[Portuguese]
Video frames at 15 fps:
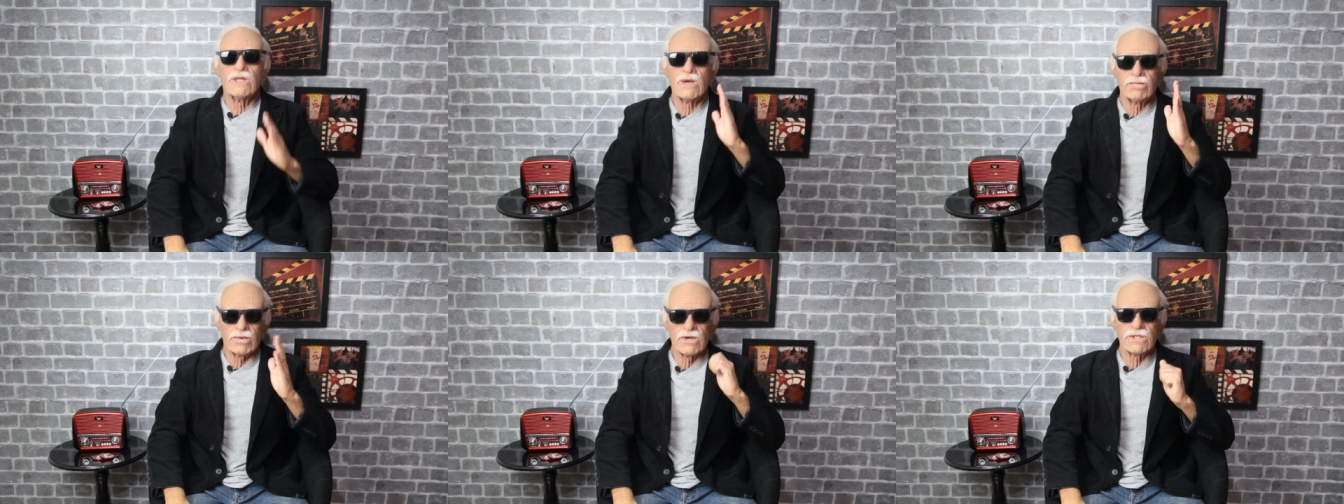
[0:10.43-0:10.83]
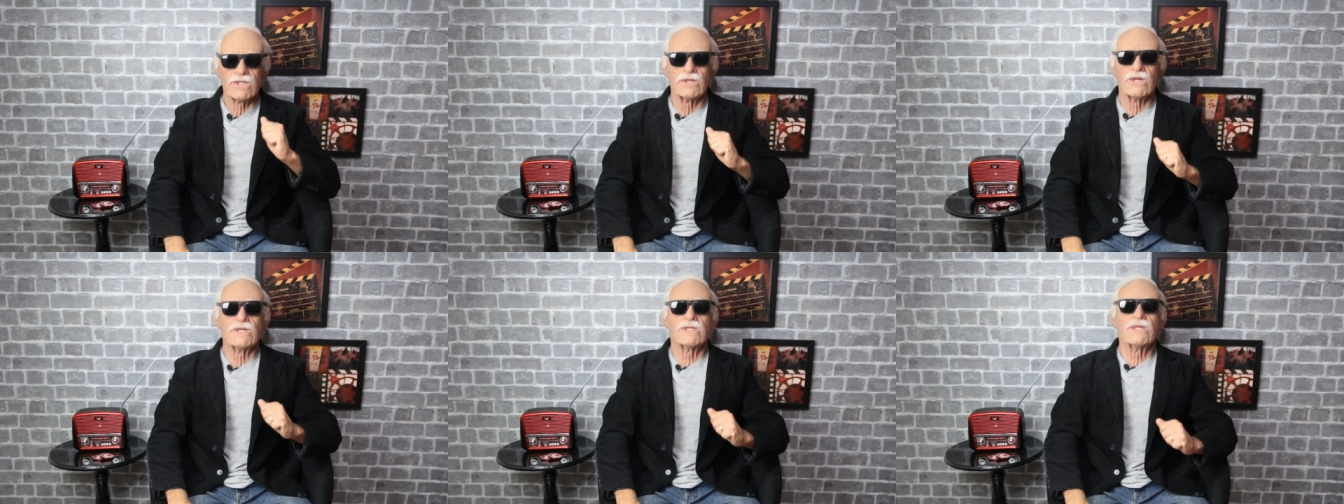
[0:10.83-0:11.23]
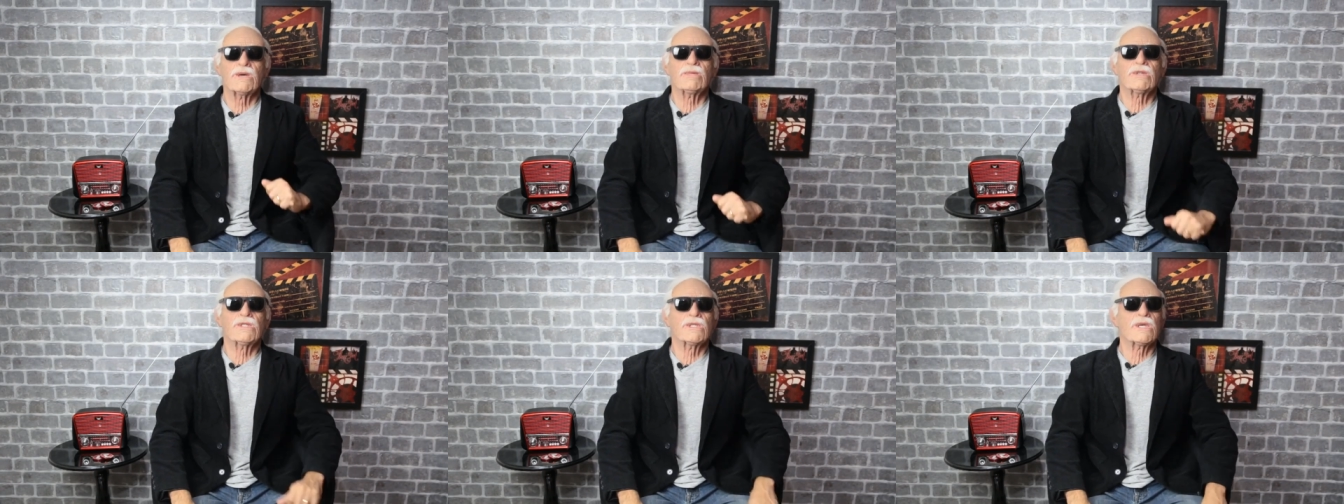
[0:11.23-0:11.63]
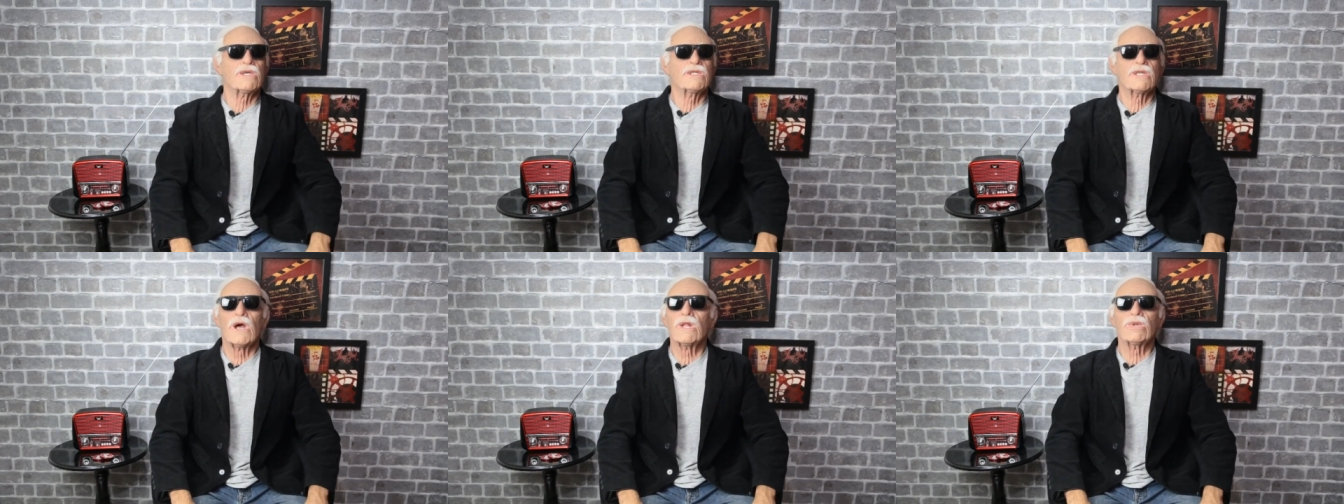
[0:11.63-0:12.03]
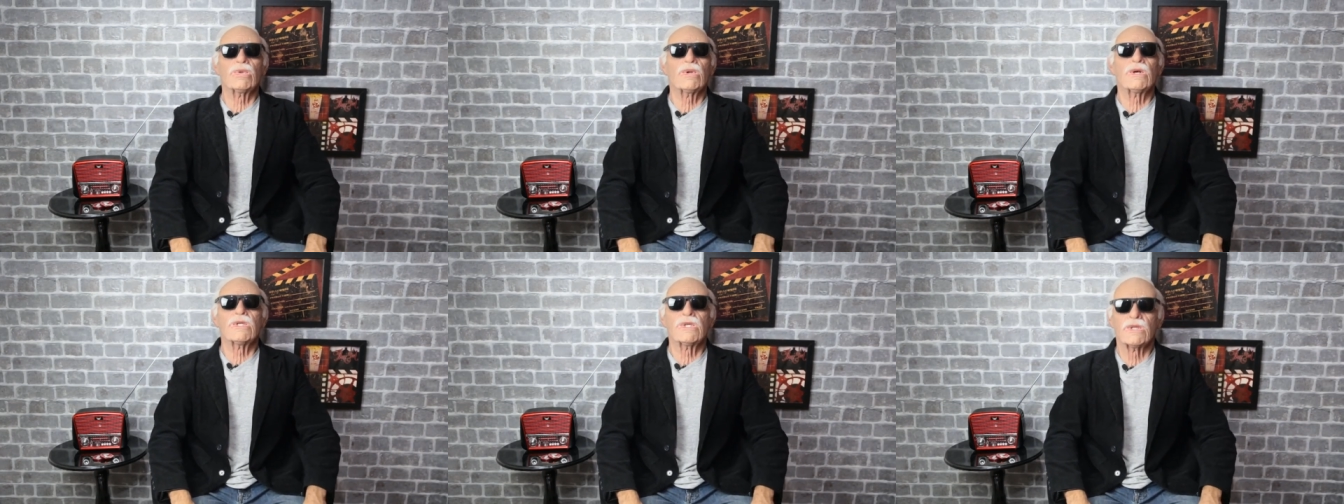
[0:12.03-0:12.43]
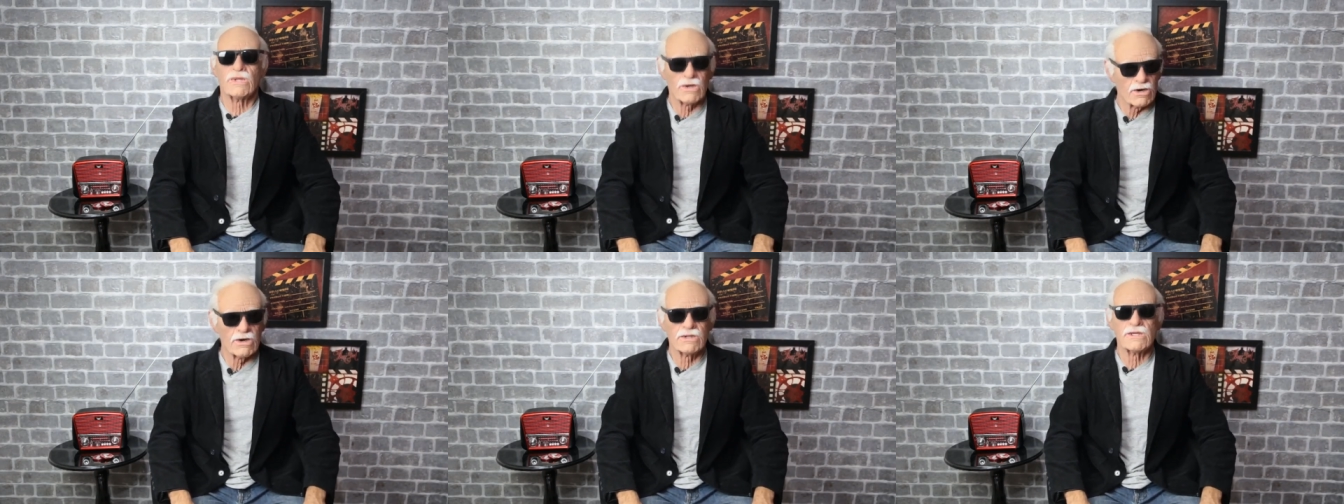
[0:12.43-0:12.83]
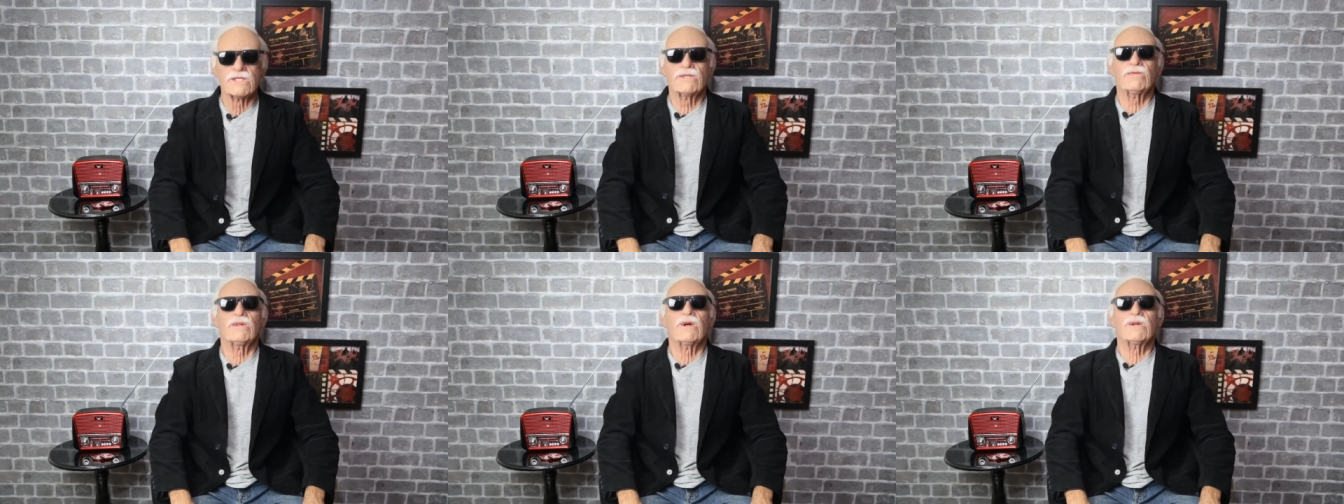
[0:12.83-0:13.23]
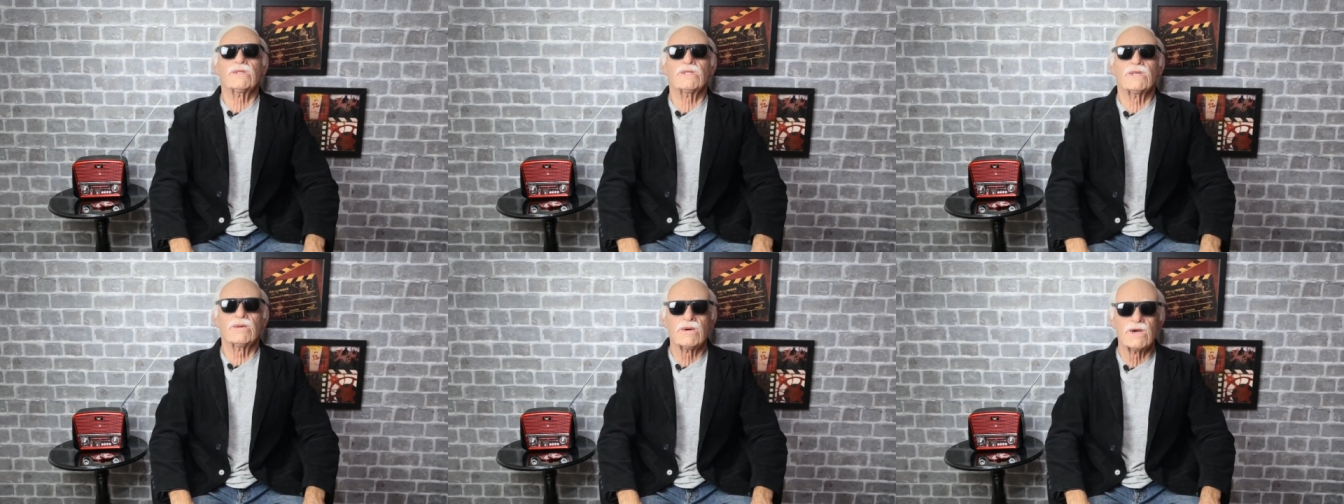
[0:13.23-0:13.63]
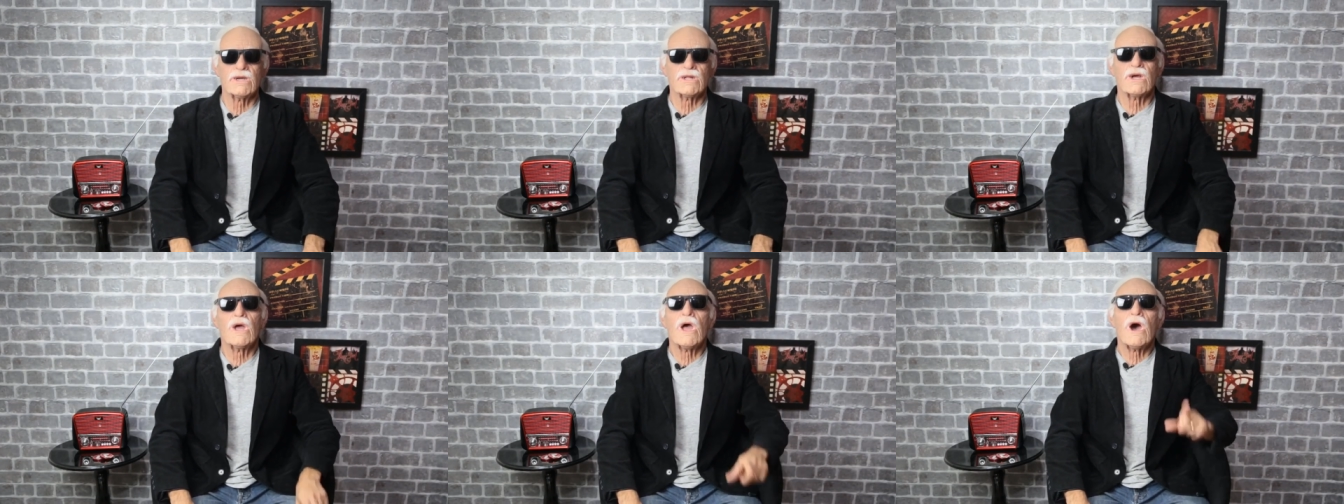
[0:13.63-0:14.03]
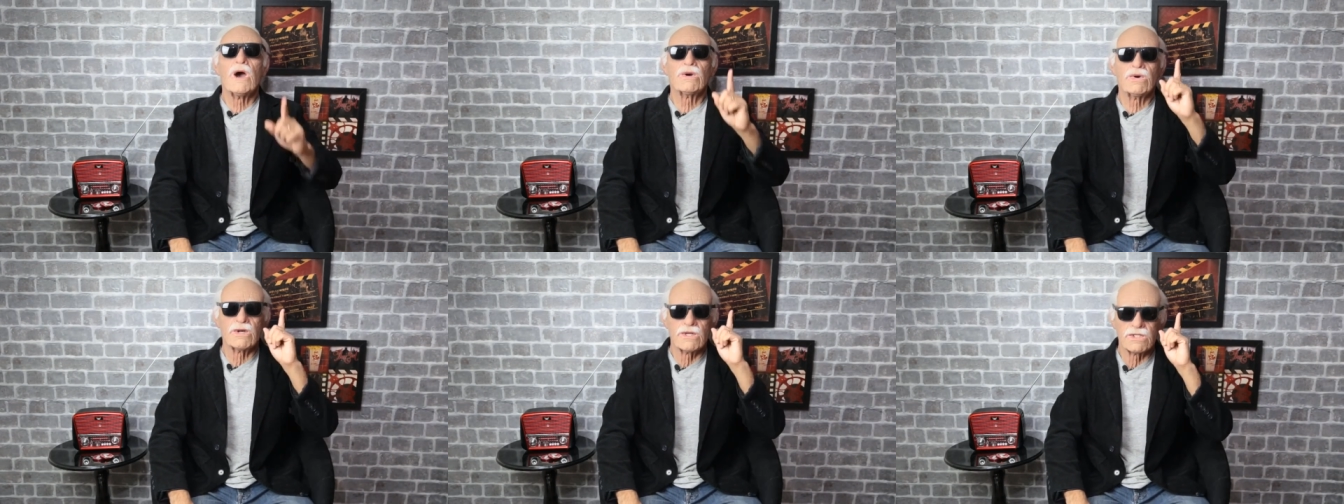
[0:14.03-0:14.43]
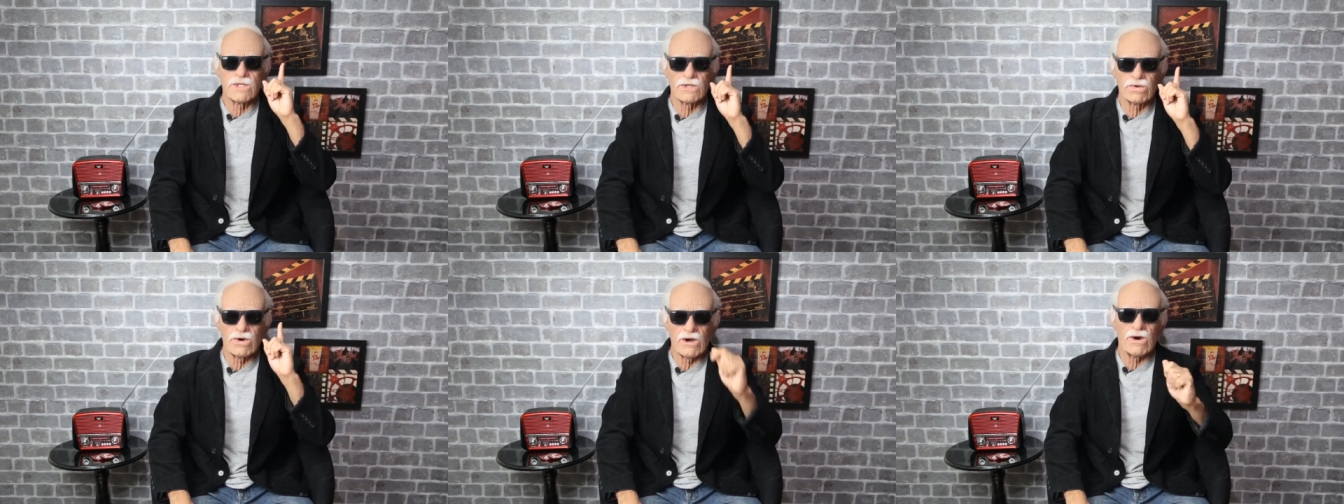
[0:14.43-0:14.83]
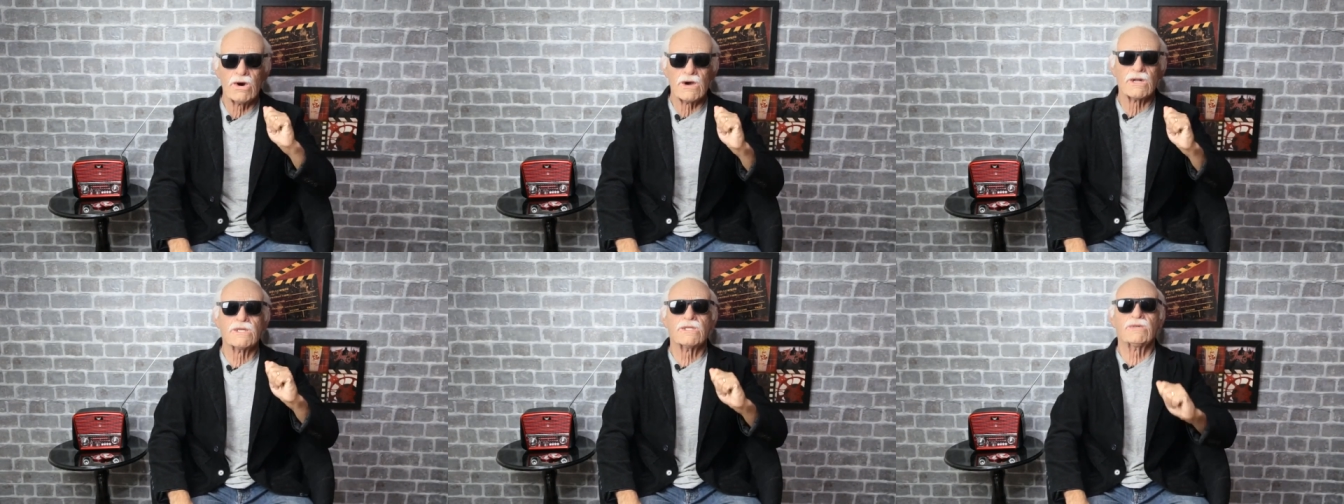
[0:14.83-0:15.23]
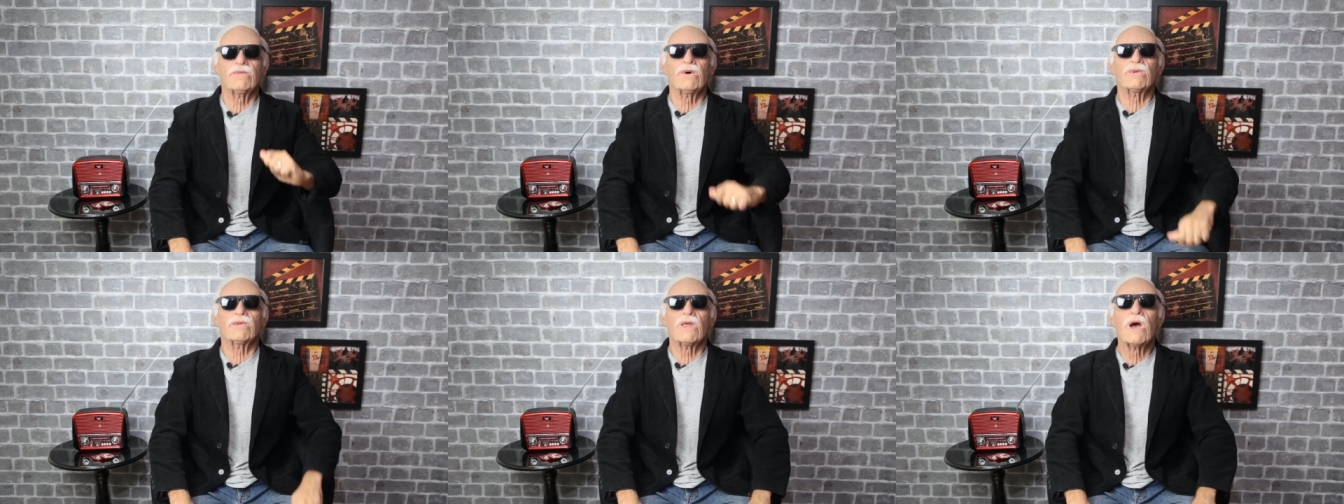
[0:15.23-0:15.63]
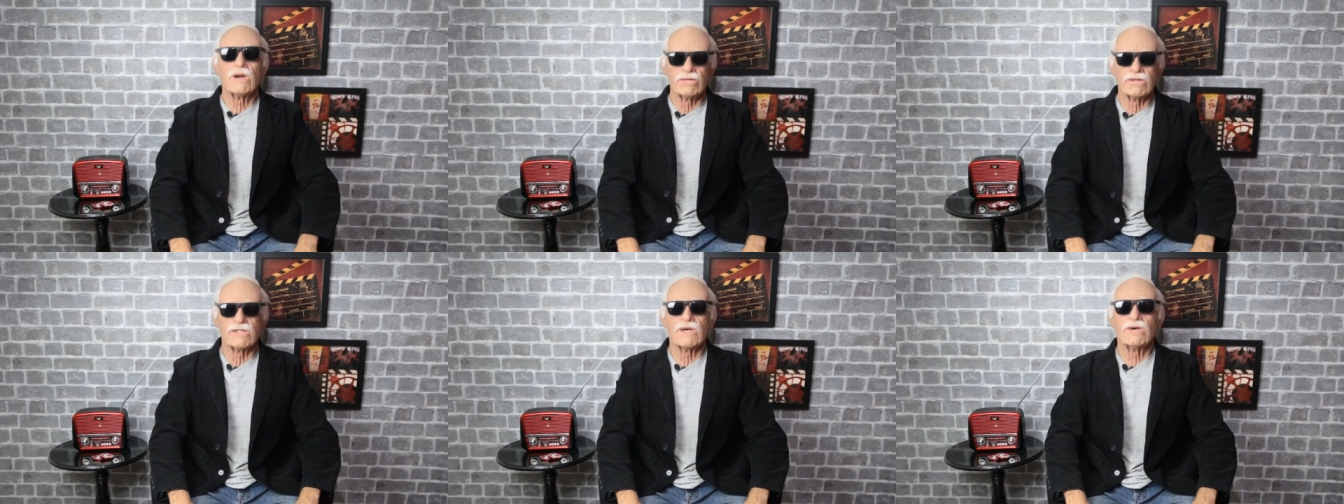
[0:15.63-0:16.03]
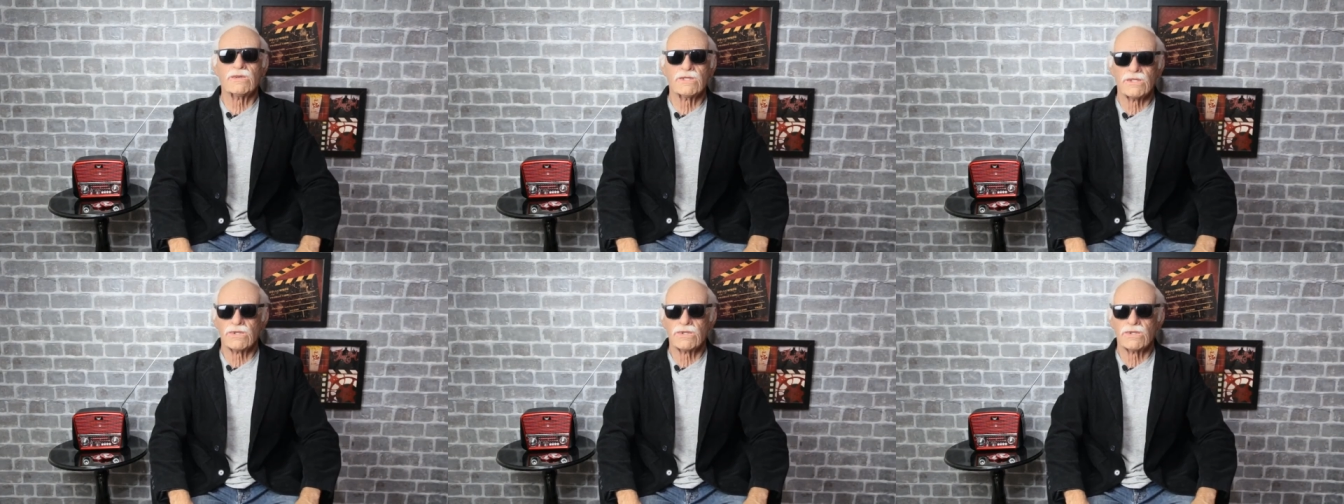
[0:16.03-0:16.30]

Depois de nós termos descansado durante todo esse final de semana, agora chegou a hora de voltarmos aos